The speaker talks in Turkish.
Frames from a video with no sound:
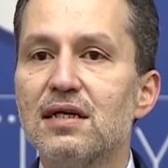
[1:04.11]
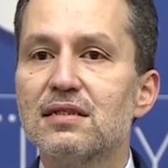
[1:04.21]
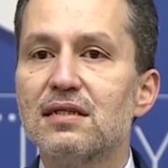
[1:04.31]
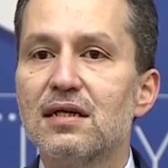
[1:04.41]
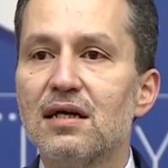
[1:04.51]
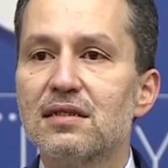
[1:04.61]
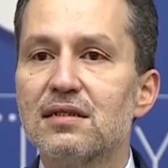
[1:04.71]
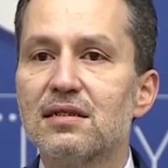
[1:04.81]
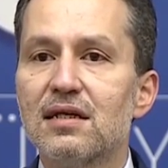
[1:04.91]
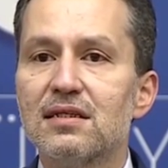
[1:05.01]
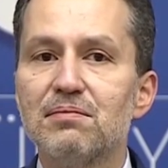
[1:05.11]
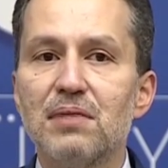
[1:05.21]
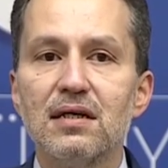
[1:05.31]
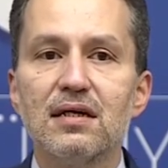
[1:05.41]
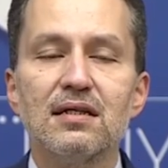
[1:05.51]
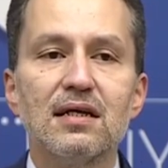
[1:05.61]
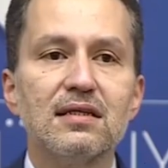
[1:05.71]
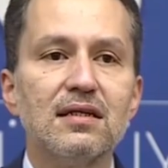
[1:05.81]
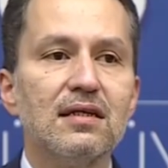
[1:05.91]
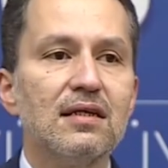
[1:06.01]
yastık altındaki
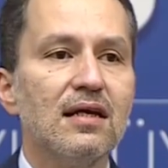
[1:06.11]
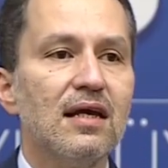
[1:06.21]
bankadaki